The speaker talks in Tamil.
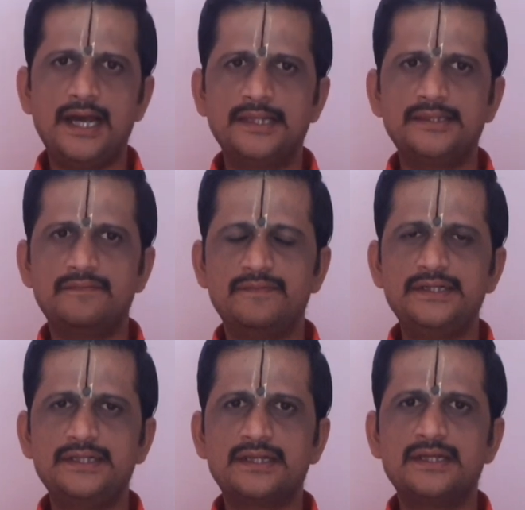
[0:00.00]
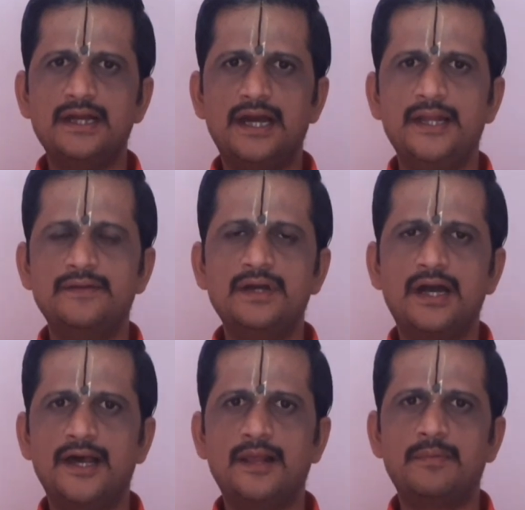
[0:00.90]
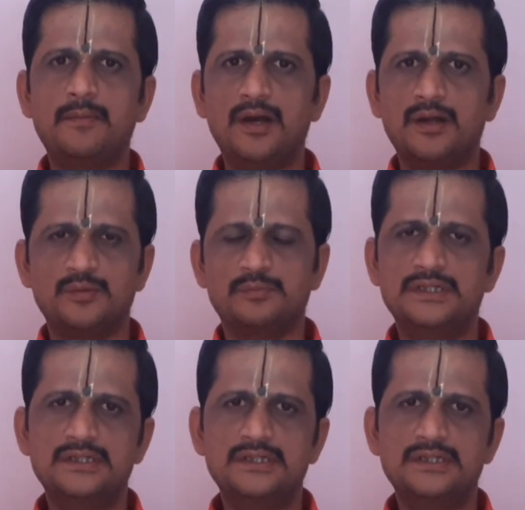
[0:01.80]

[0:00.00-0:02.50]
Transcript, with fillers: அந்த வீட்டிற்கு அழிவு ஆரம்பமாகும்